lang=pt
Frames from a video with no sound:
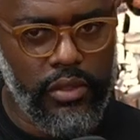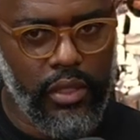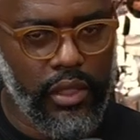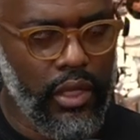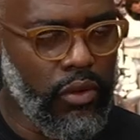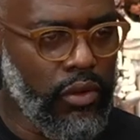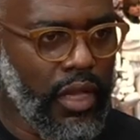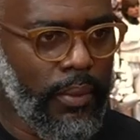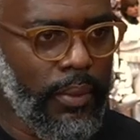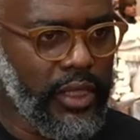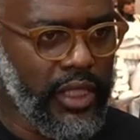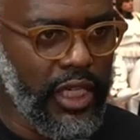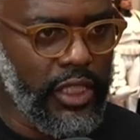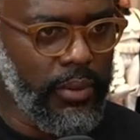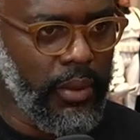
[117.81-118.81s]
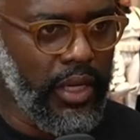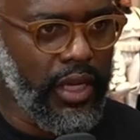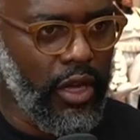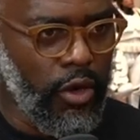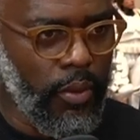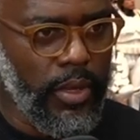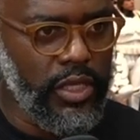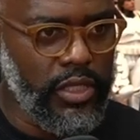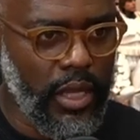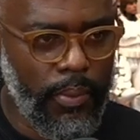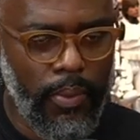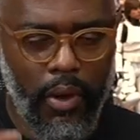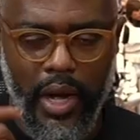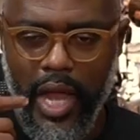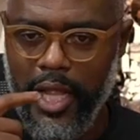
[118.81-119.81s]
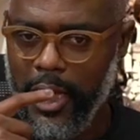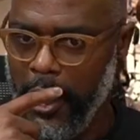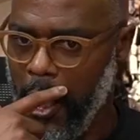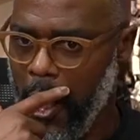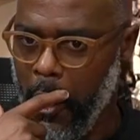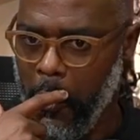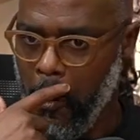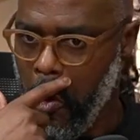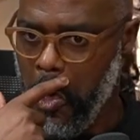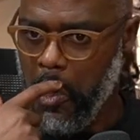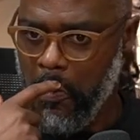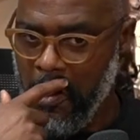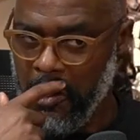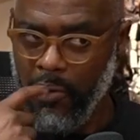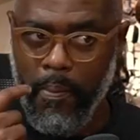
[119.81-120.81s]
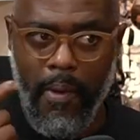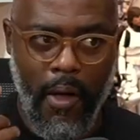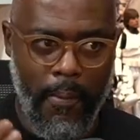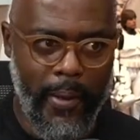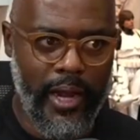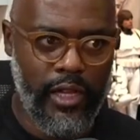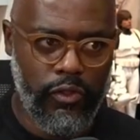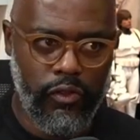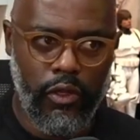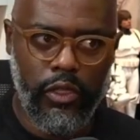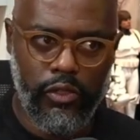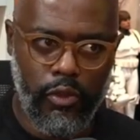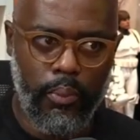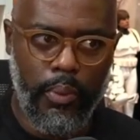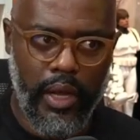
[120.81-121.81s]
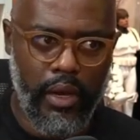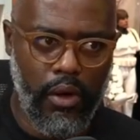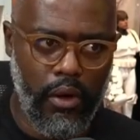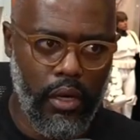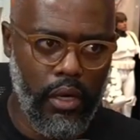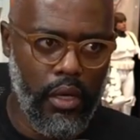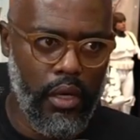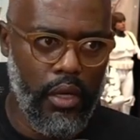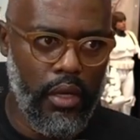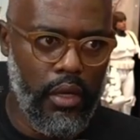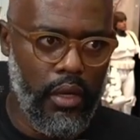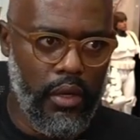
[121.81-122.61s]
Então não dá para tirar de falando, que é começo de temporada, aquela coisa, mas o Palmeiras foi superior. Sim.